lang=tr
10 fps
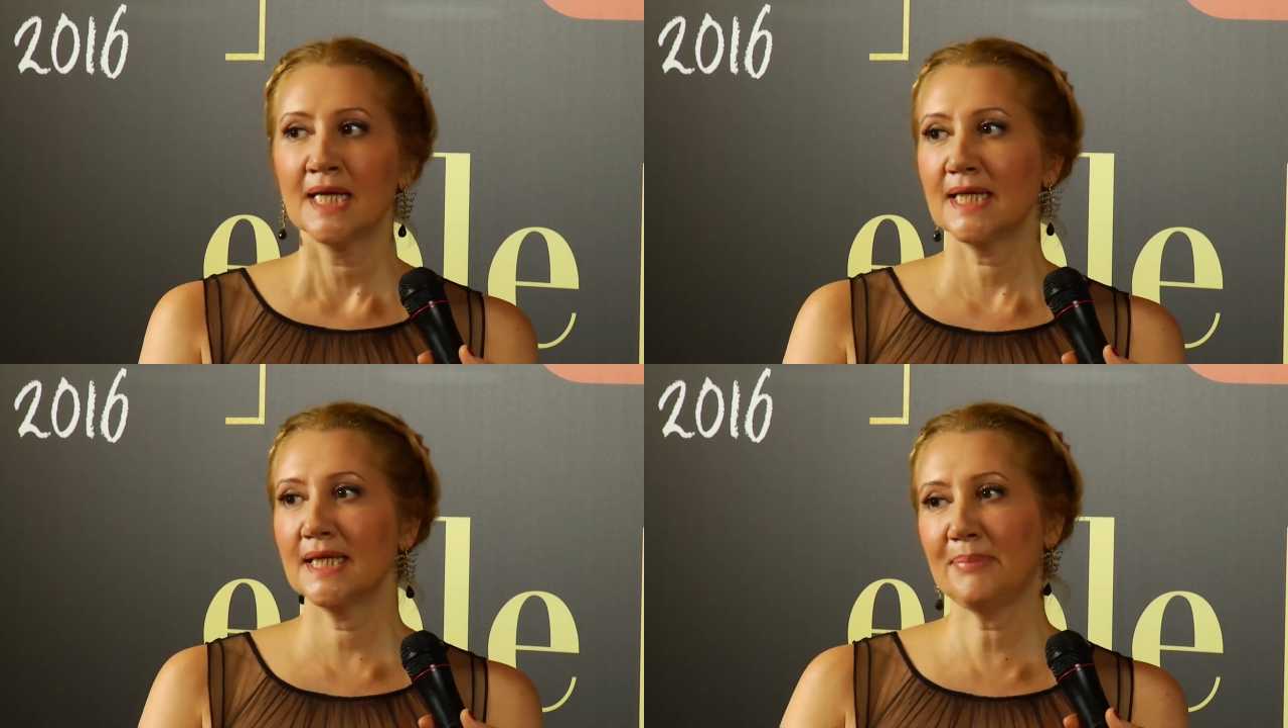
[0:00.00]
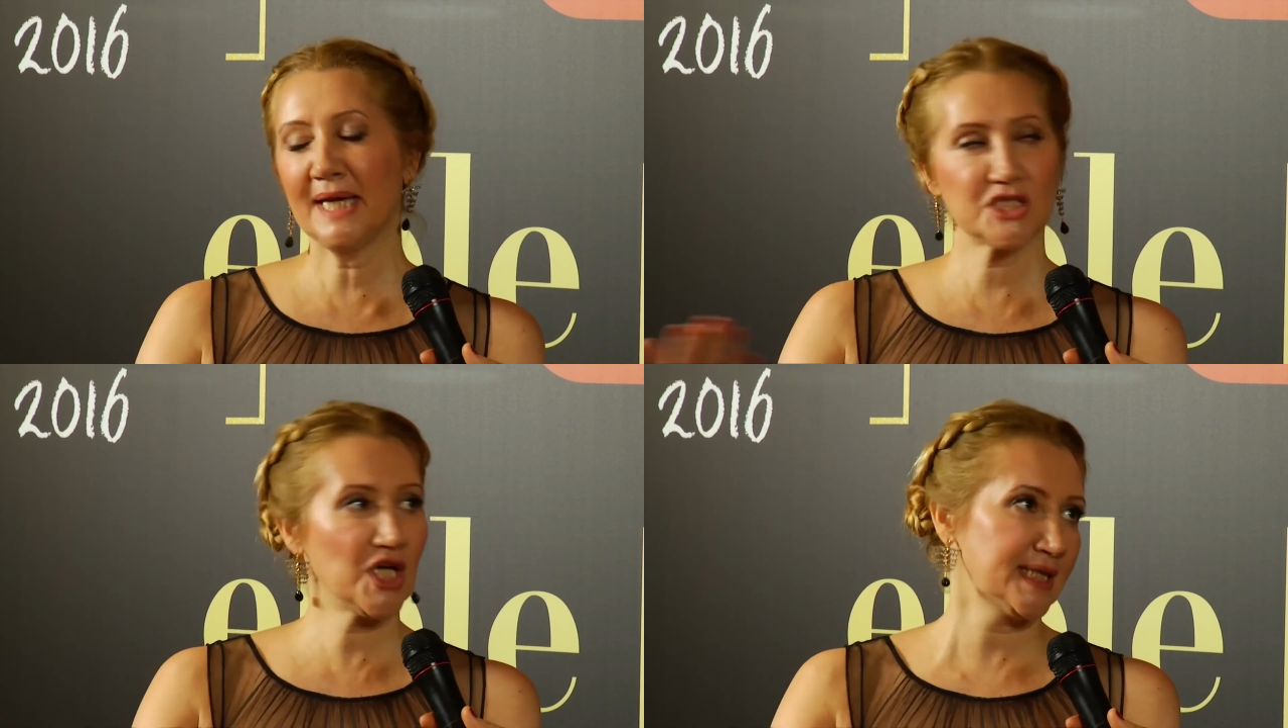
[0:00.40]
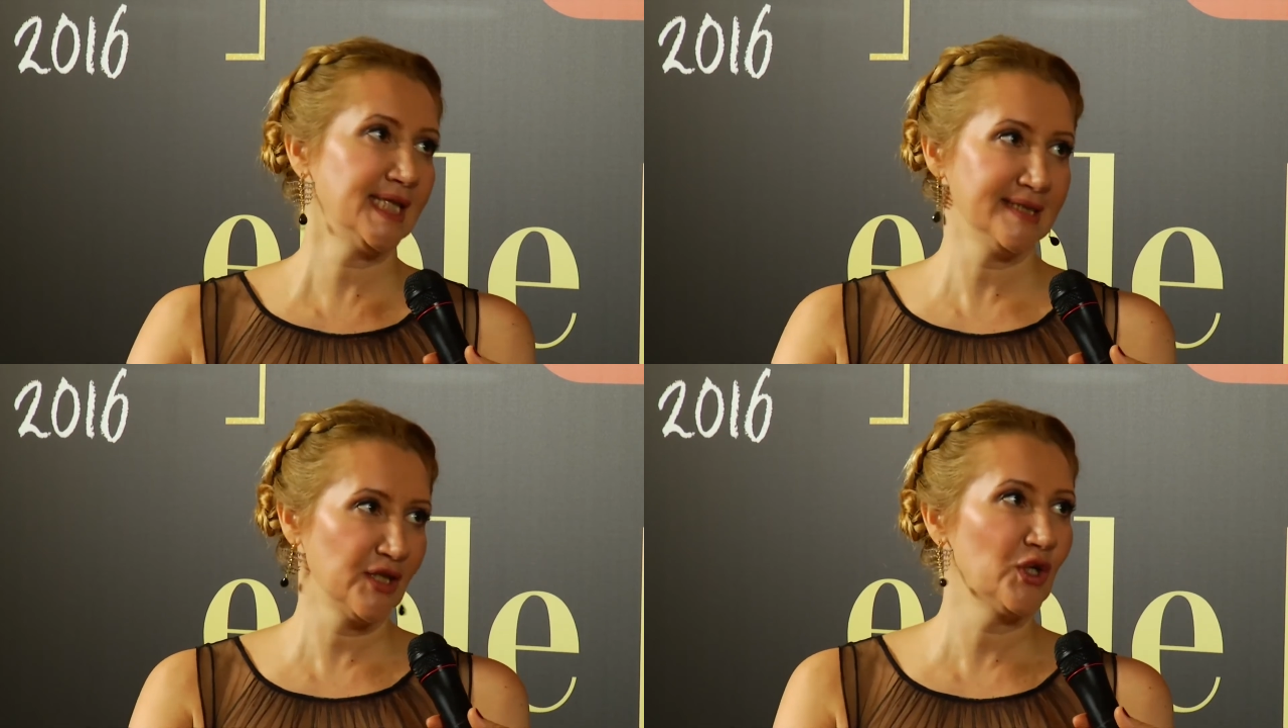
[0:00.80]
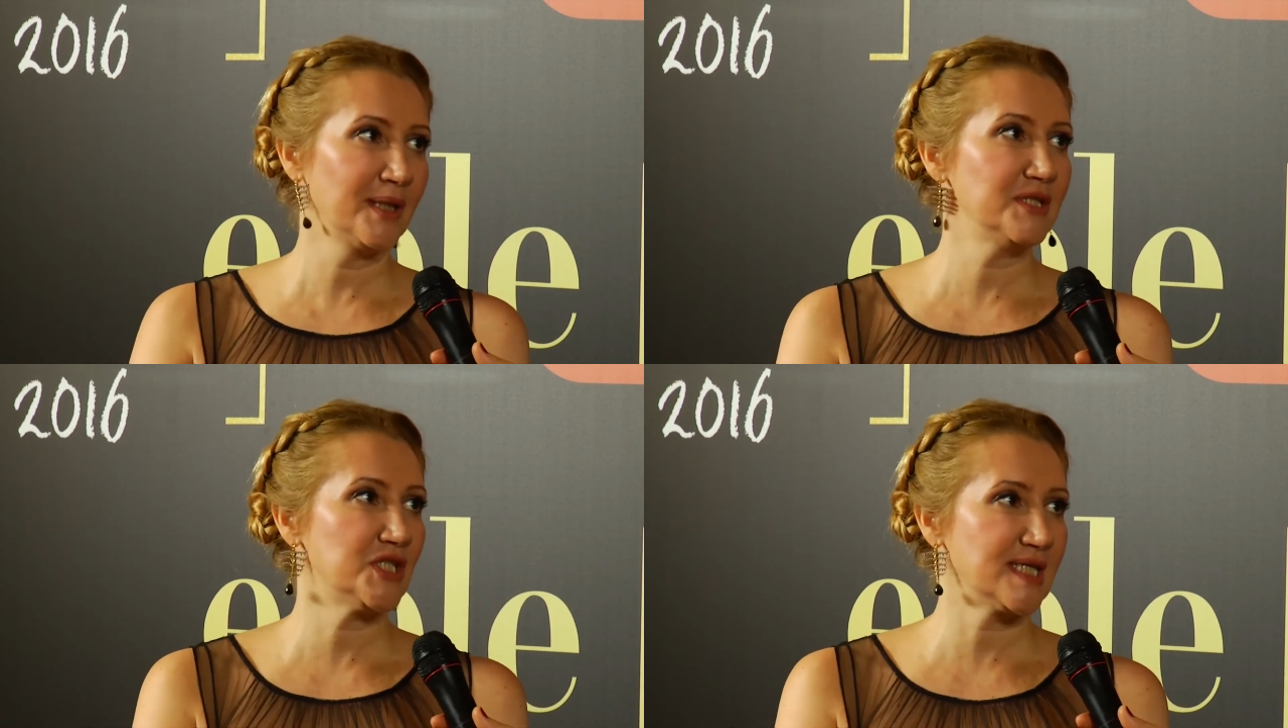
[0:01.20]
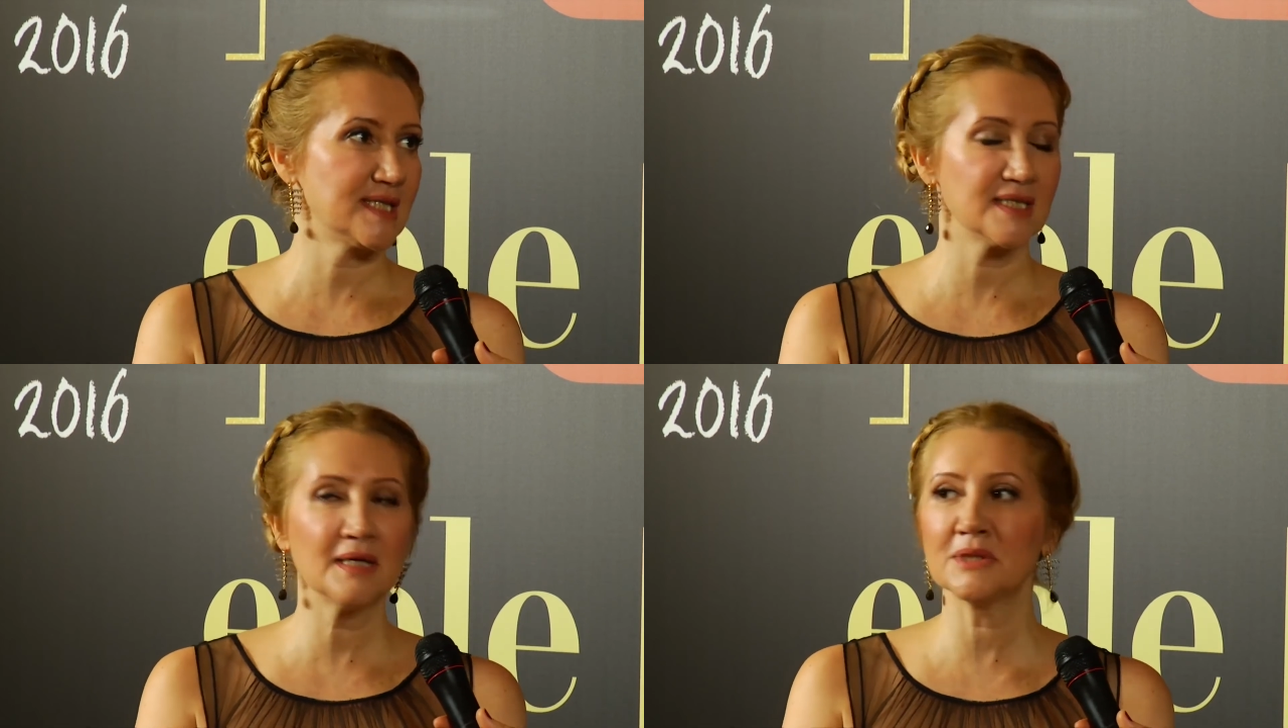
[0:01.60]
E, belki canlı yayında
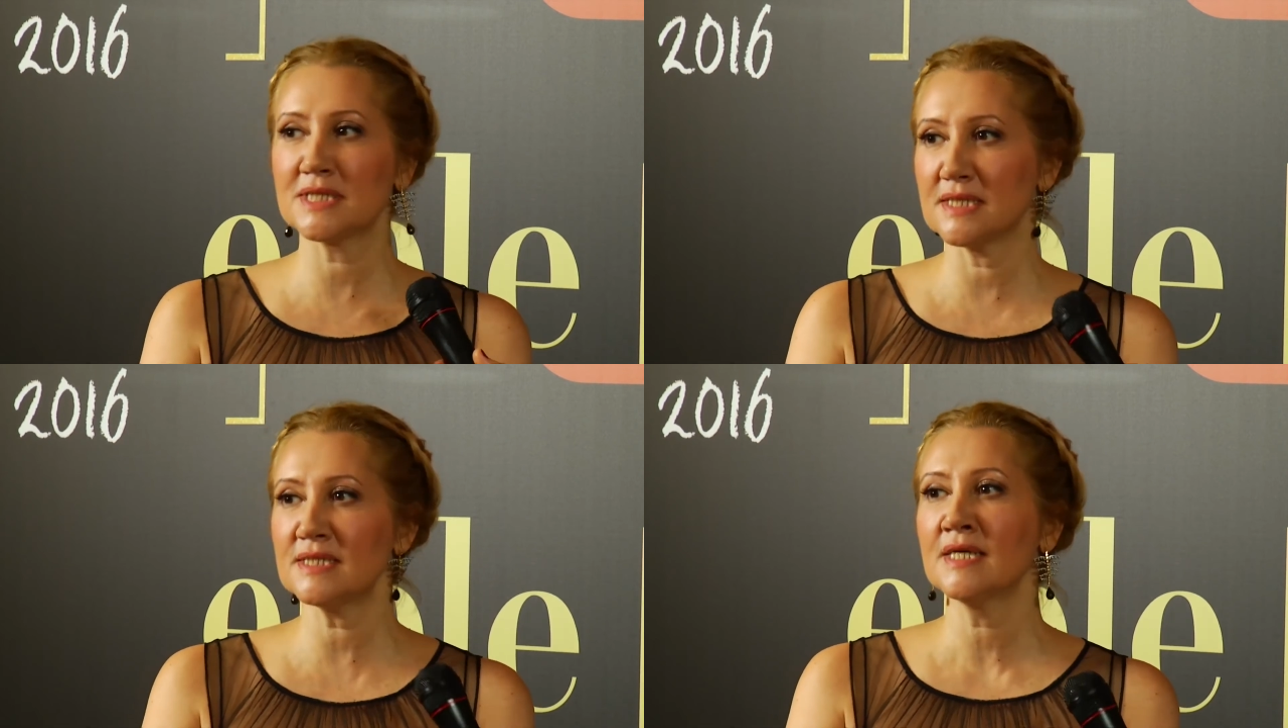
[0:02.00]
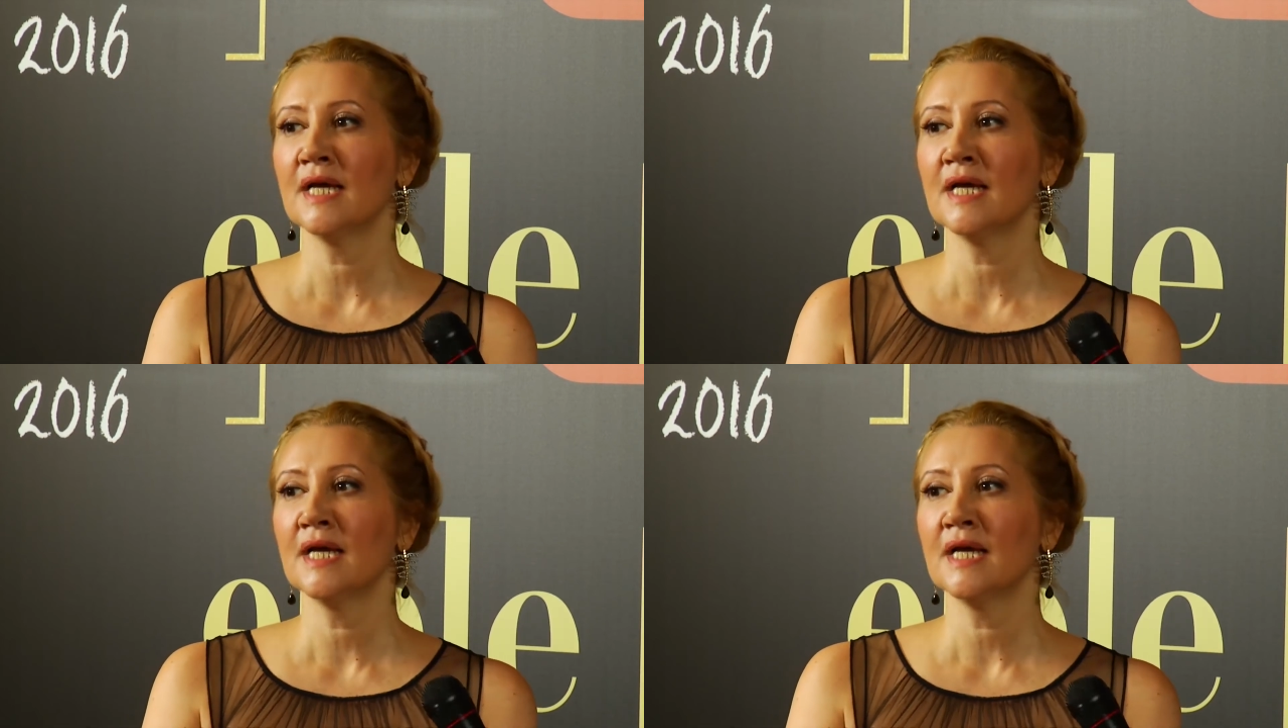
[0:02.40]
göremeyeceksiniz ama siz